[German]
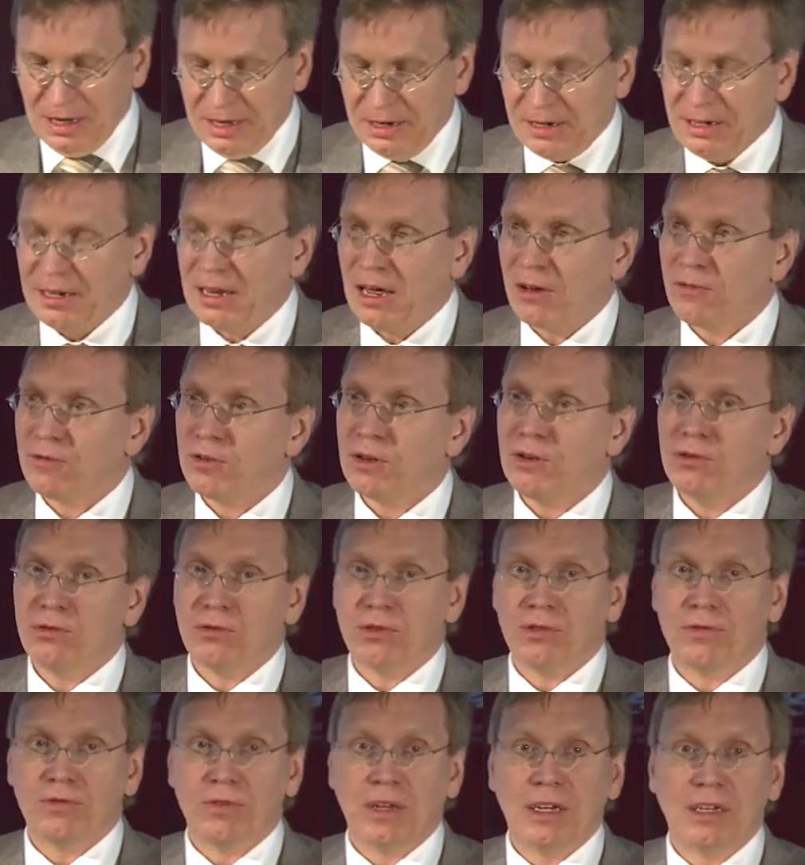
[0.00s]
die dafür
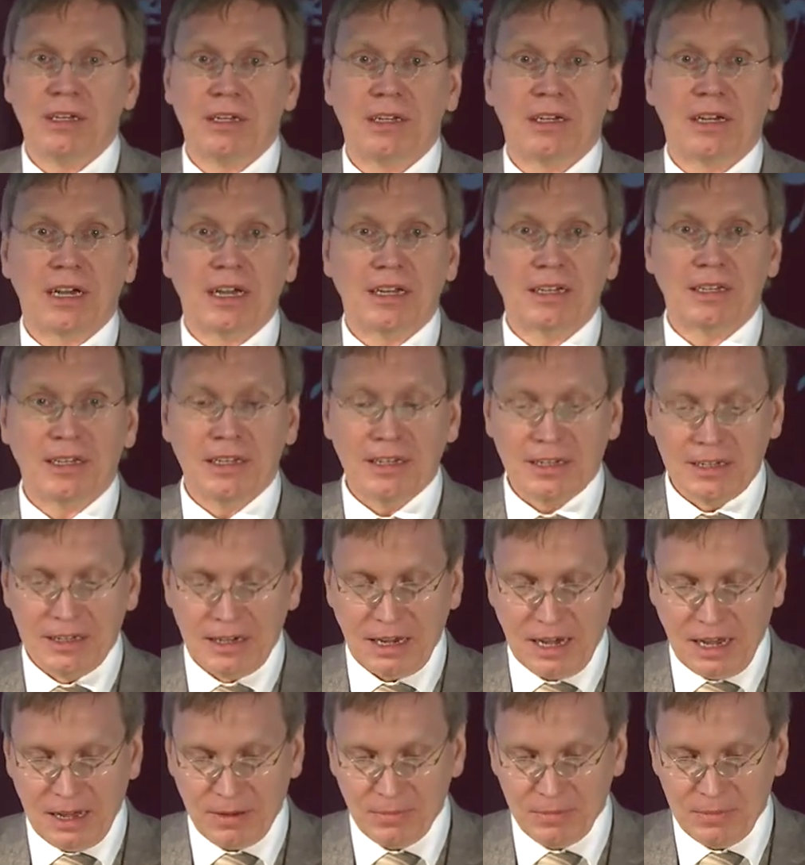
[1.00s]
notwendigen rechtlichen
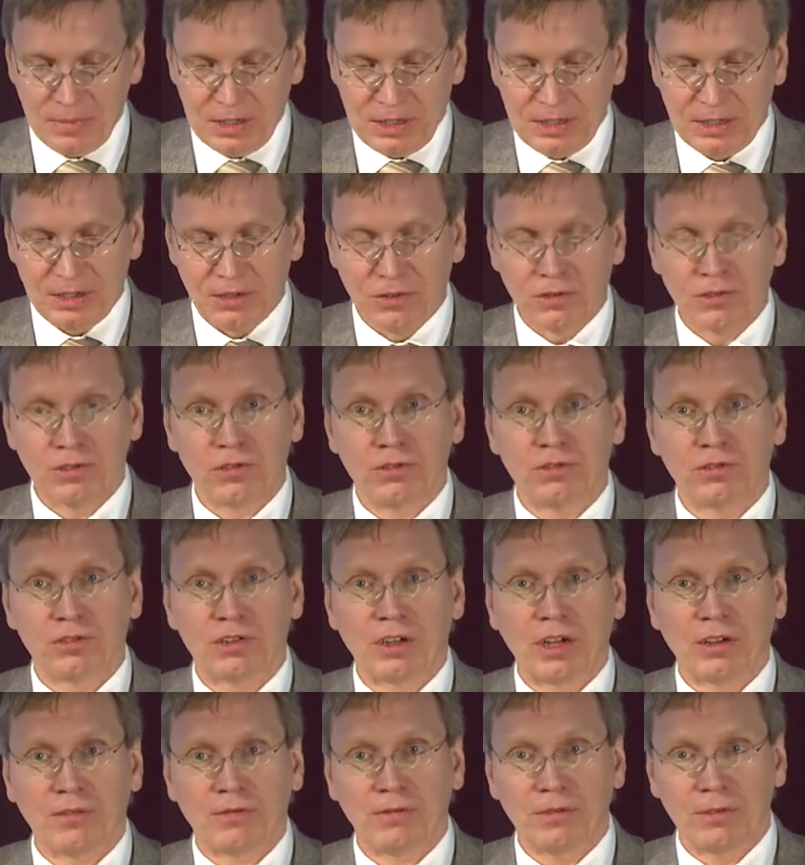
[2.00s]
Rahmenbedingungen zu
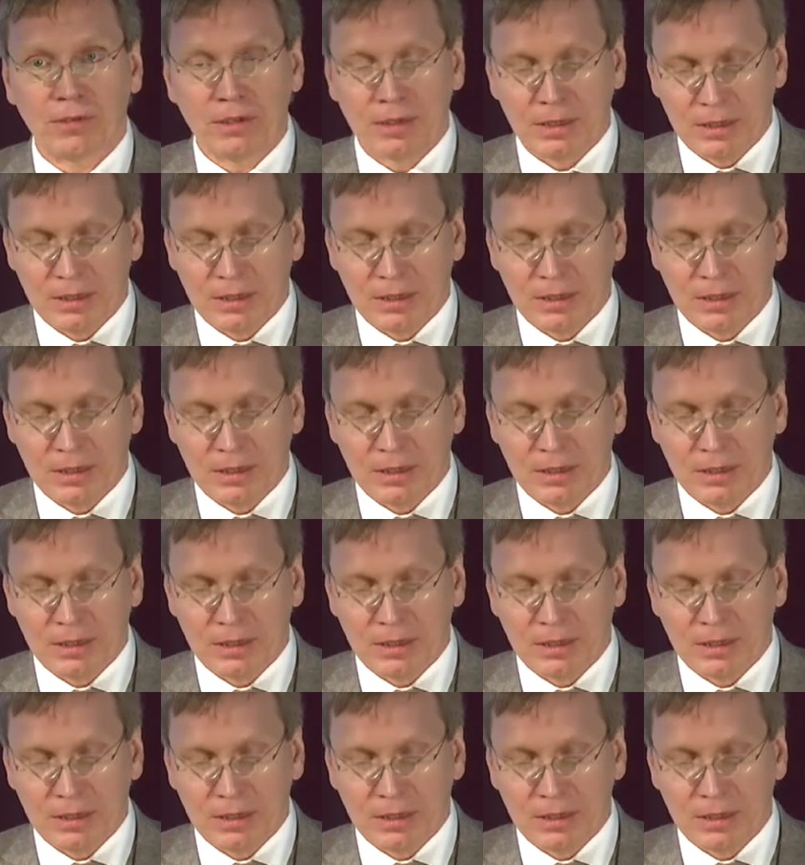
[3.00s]
schaffen?